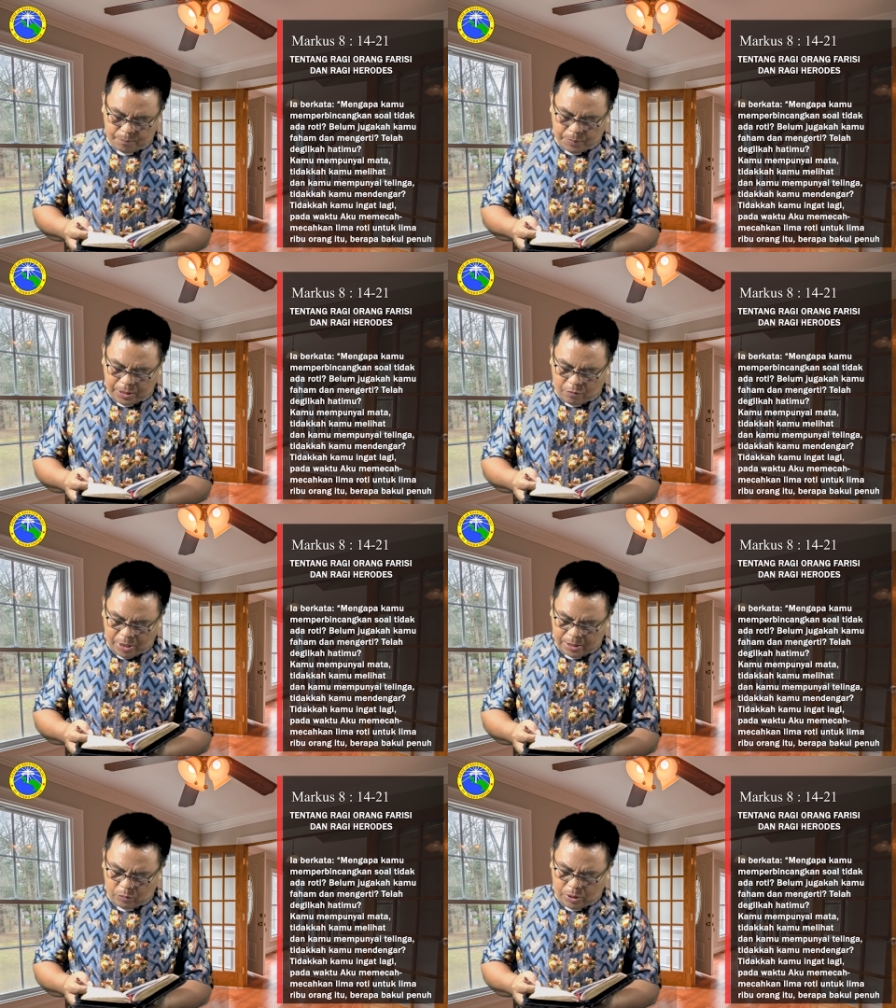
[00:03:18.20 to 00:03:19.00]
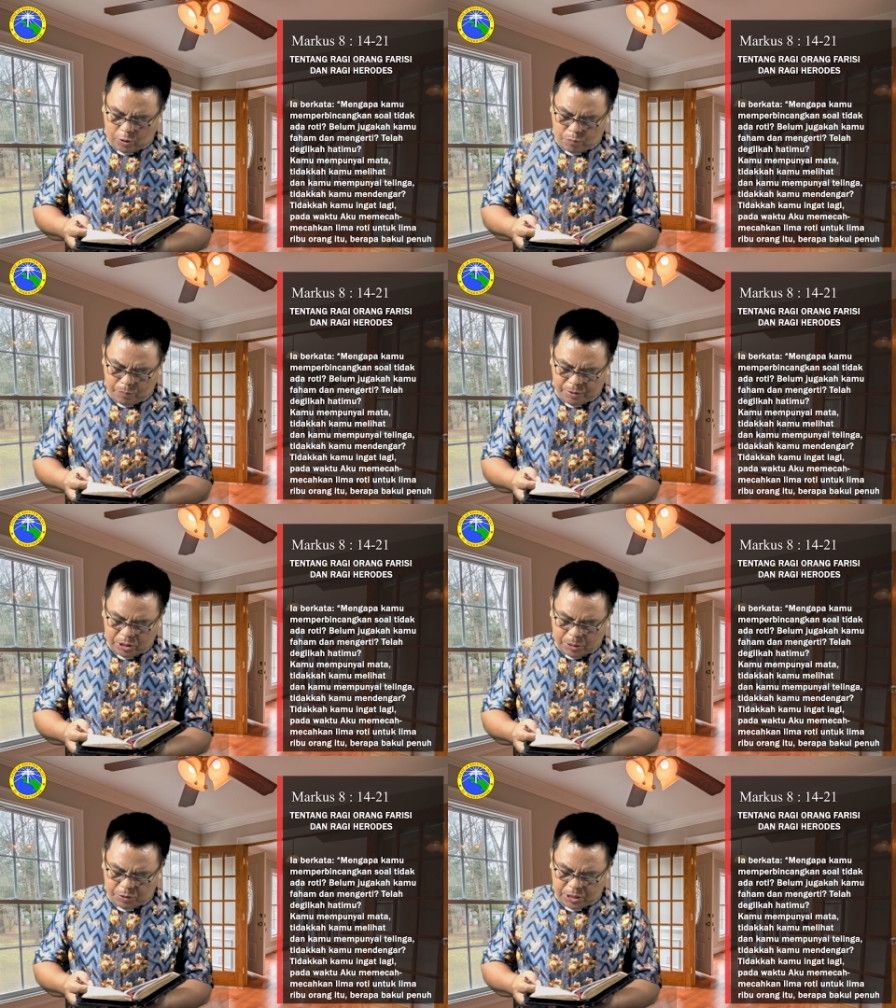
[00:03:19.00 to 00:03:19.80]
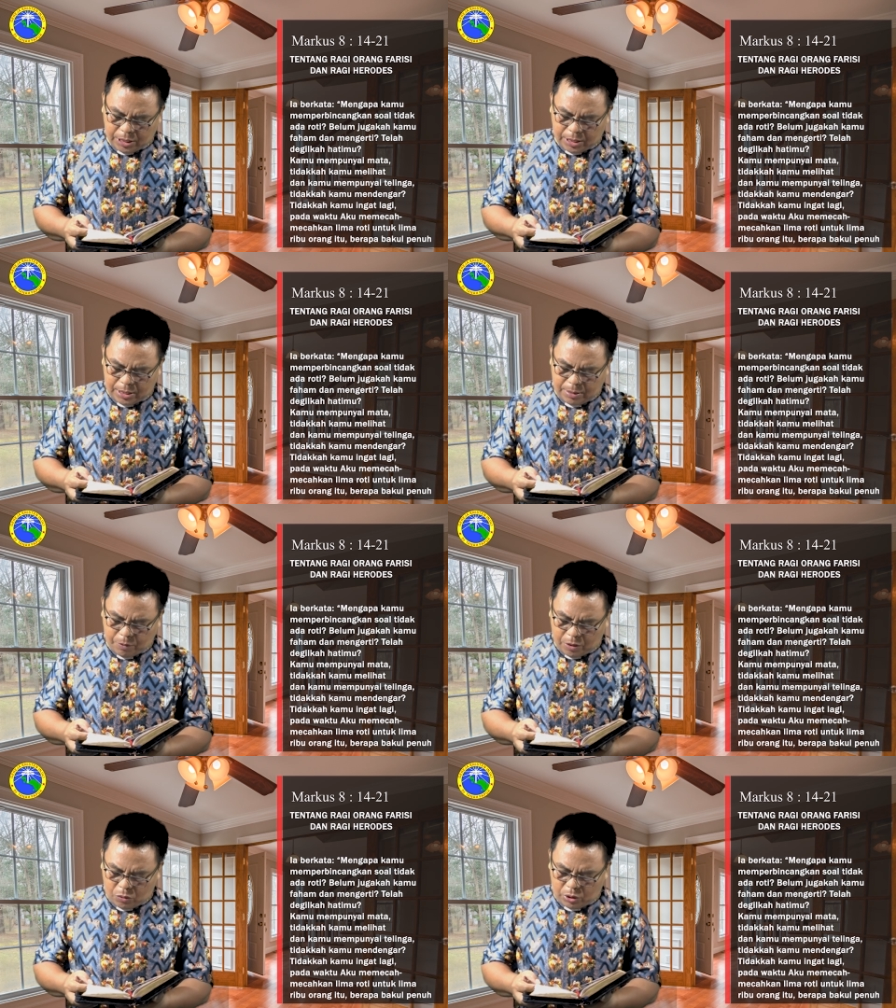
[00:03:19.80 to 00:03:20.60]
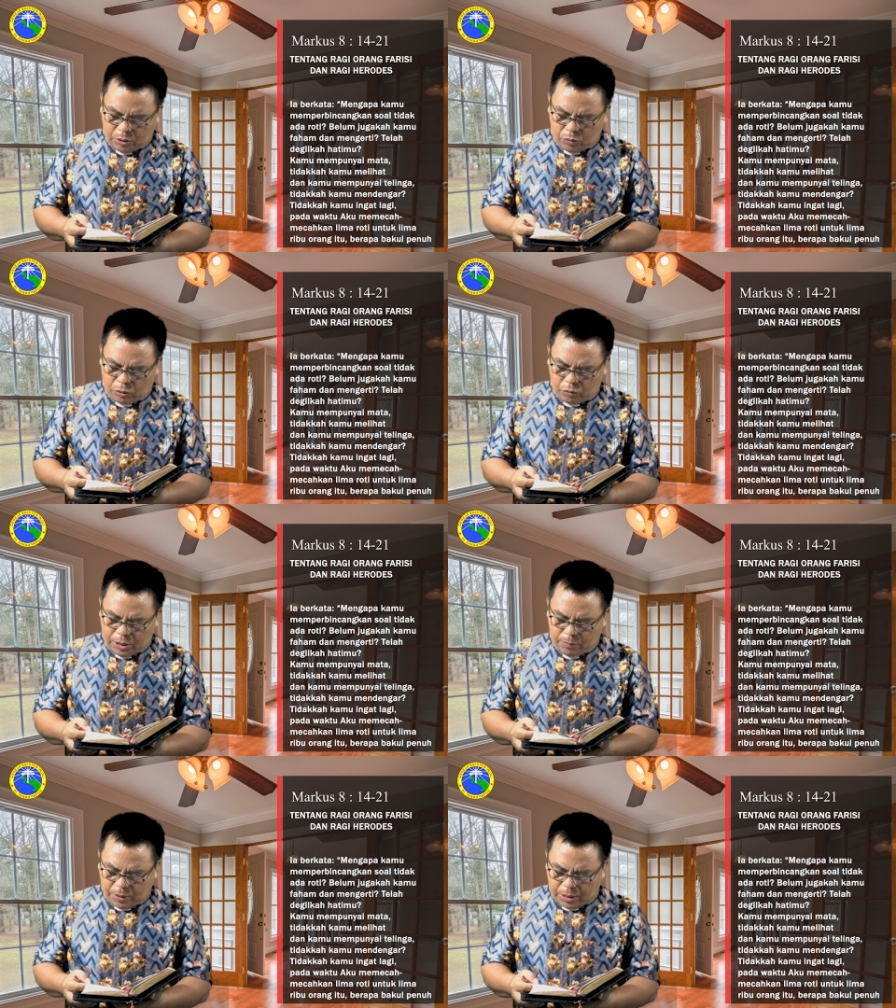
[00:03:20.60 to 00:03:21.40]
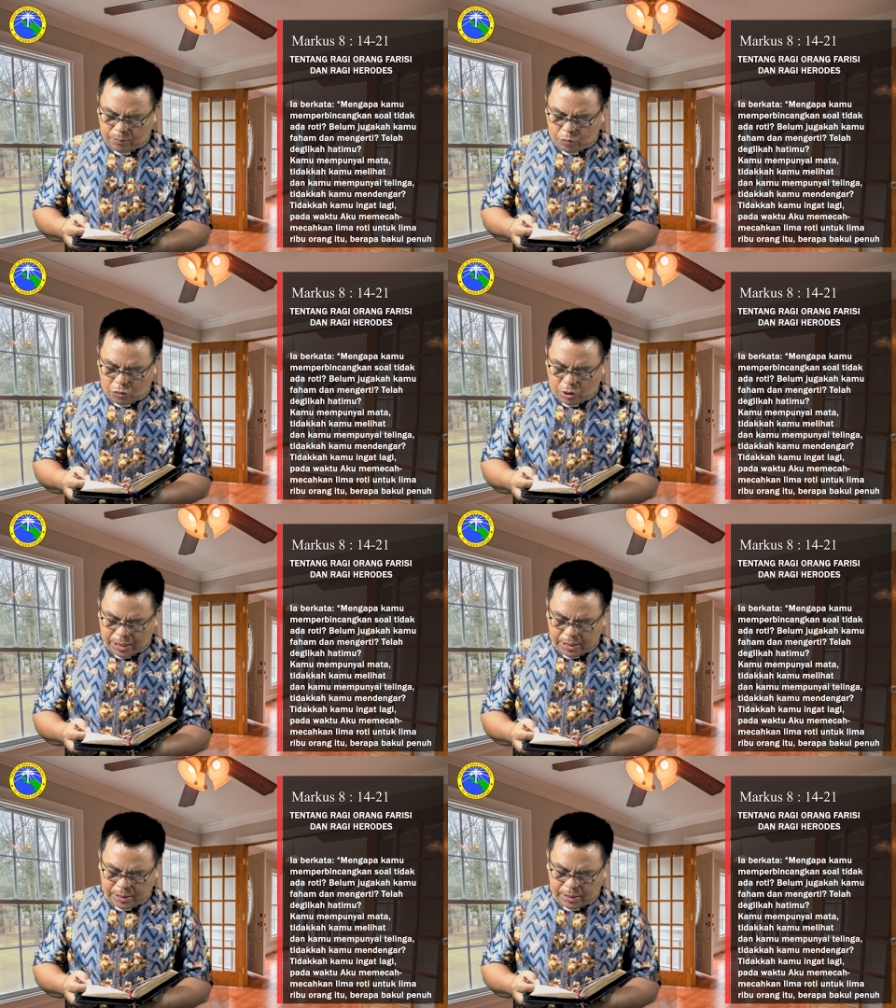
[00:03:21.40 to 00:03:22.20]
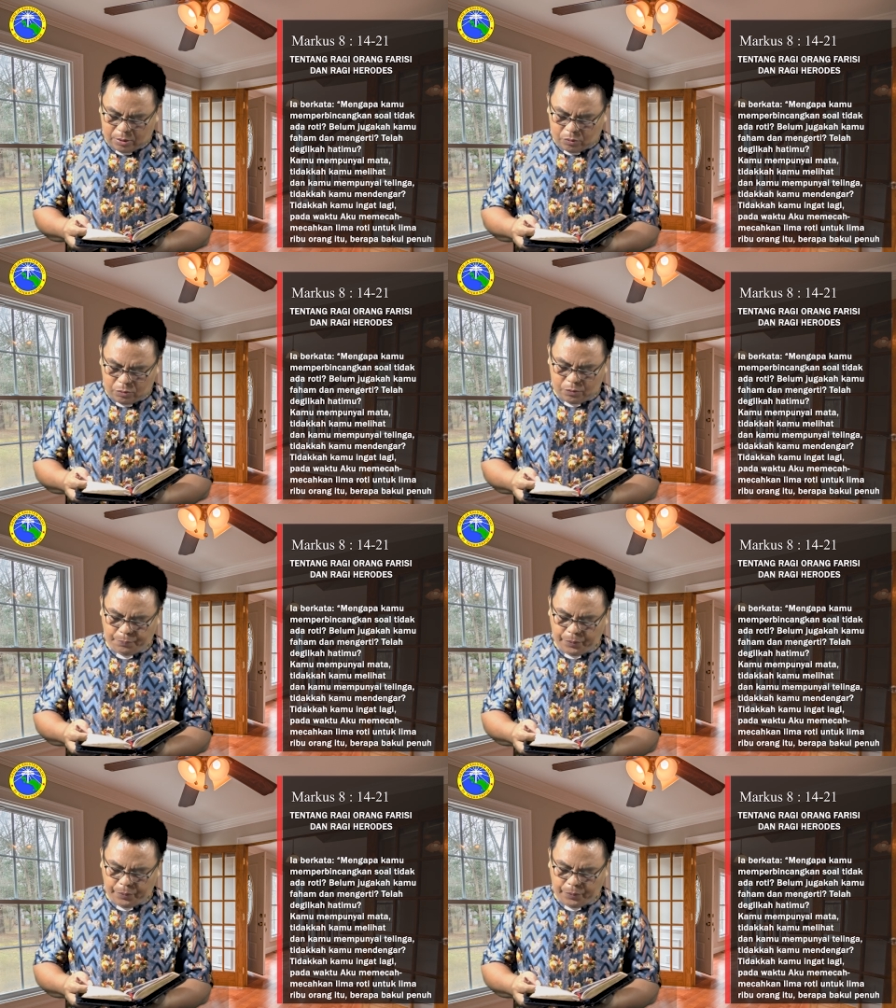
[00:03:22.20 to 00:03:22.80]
Pada waktu aku memecah-mecahkan lima roti untuk lima ribu orang itu,